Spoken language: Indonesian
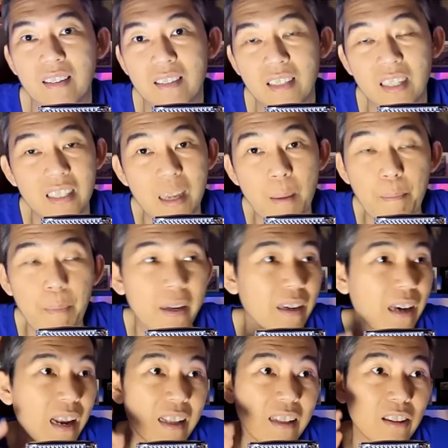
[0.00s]
Jadi sampai
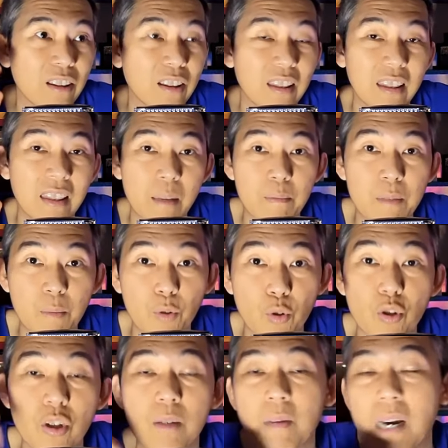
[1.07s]
kalian 6 jam
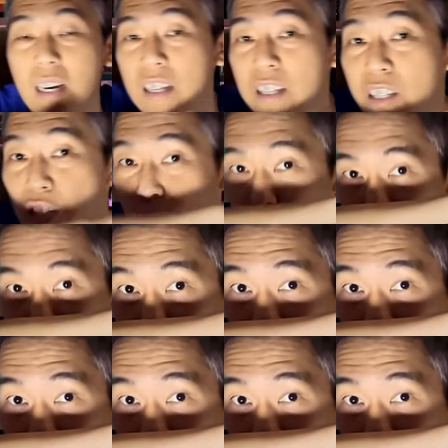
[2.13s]
7 jam kalian cium